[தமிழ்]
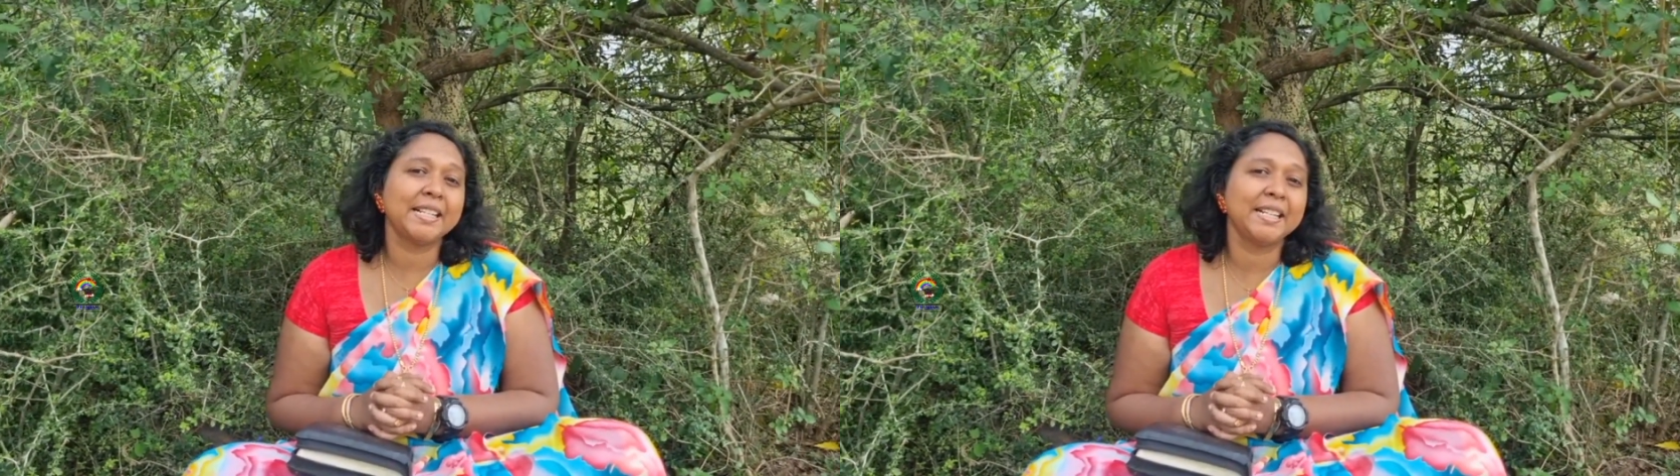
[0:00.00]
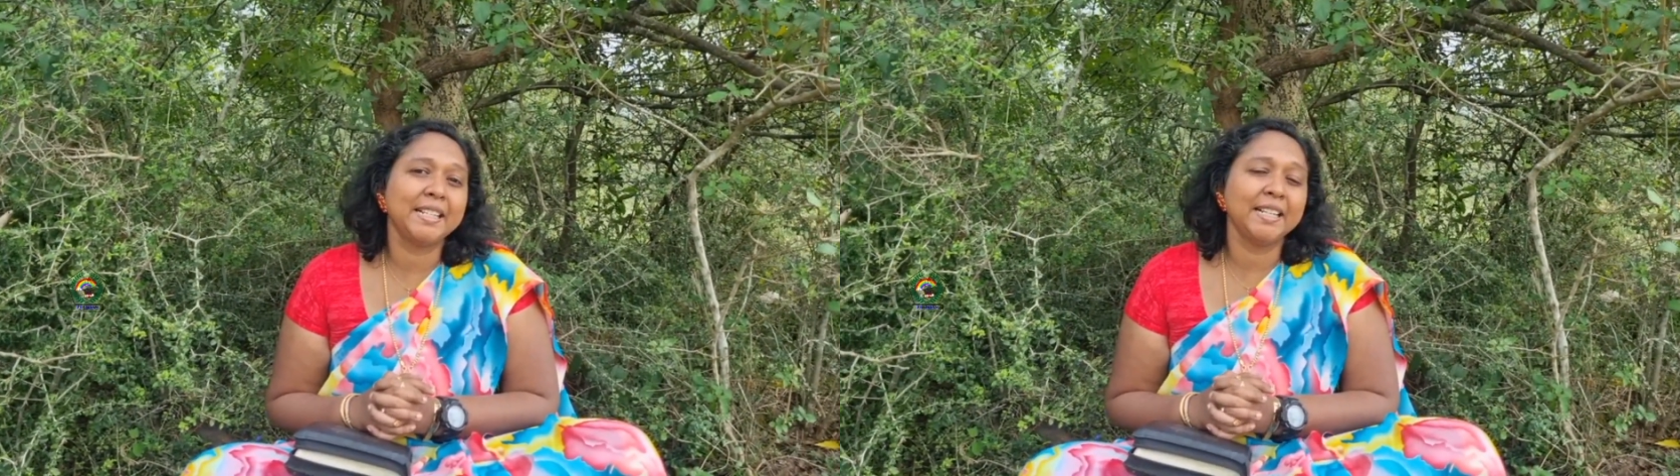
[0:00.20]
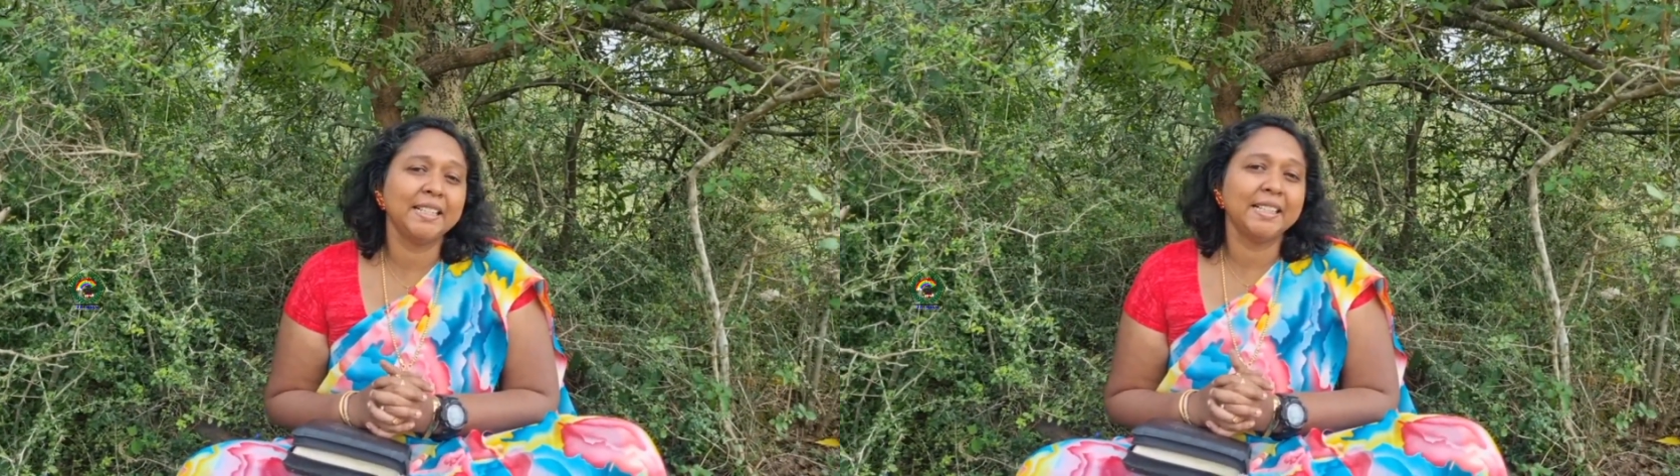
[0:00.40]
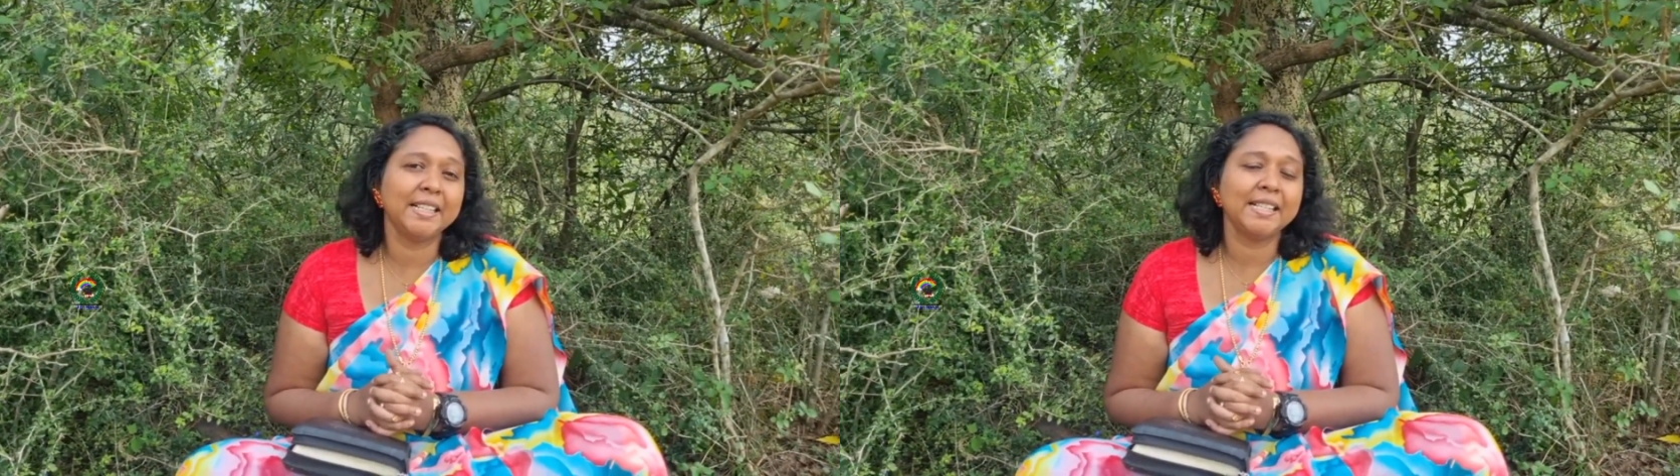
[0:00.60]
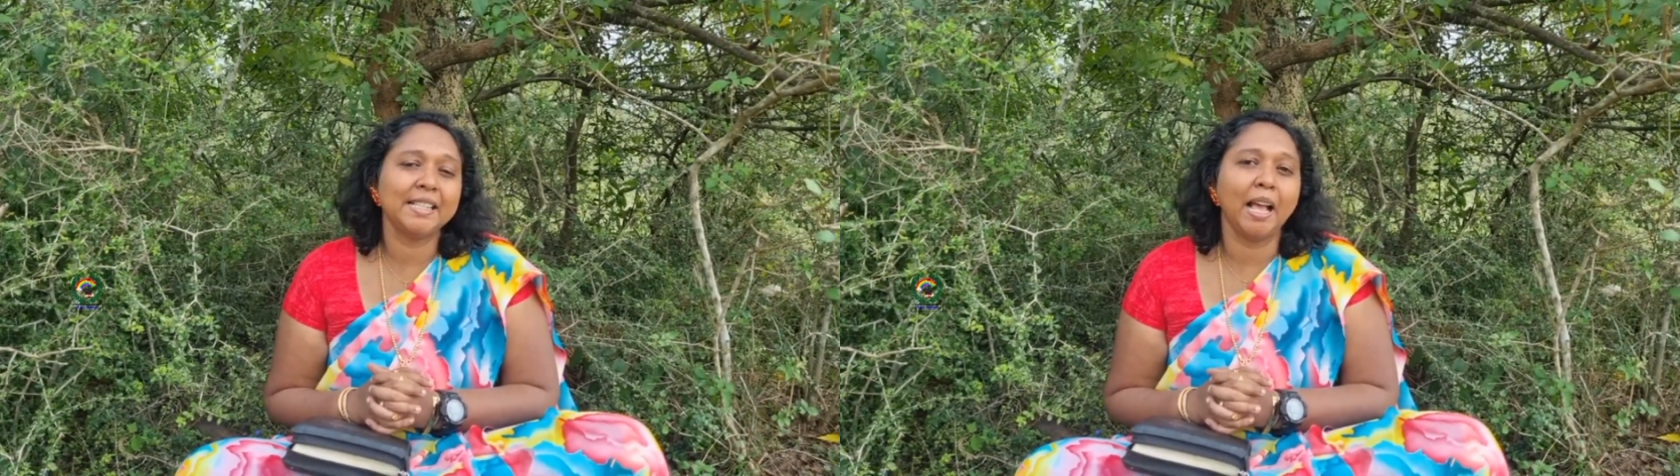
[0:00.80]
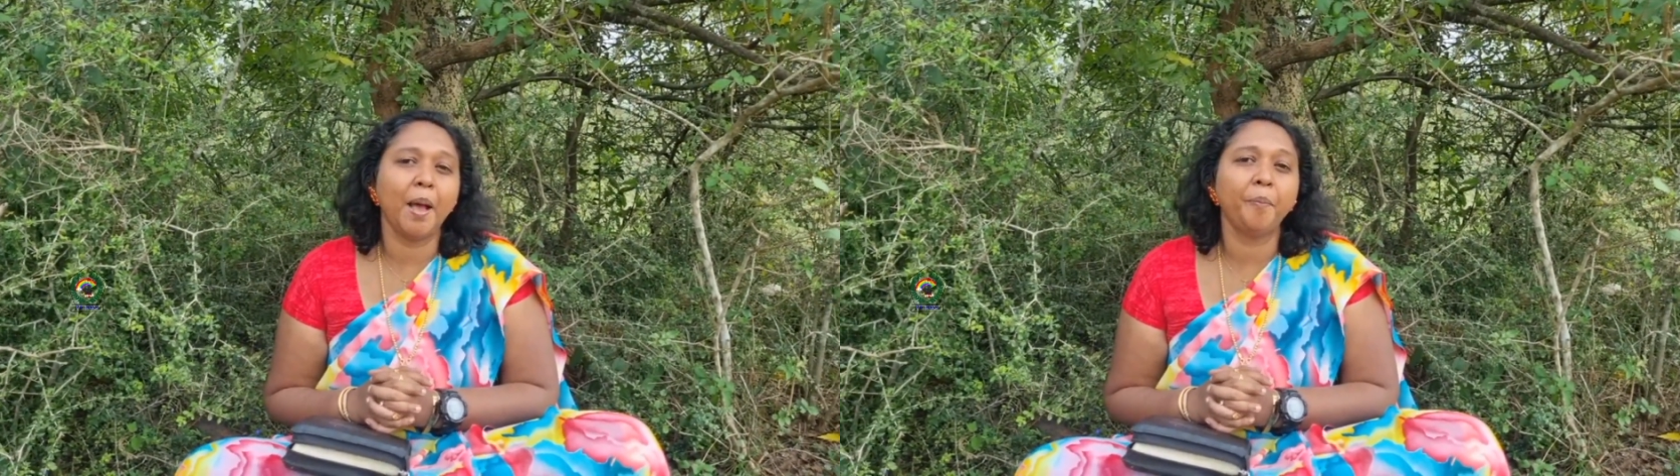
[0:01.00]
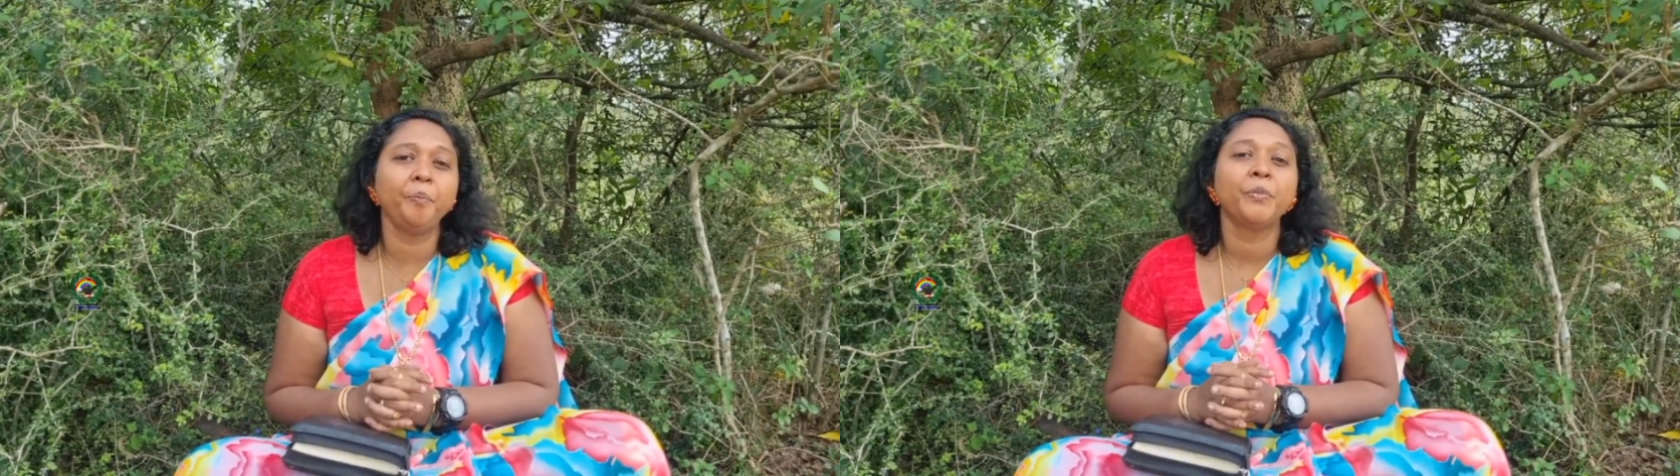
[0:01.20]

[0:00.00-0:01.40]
ரிட்டன் இன் திஸ் சாம்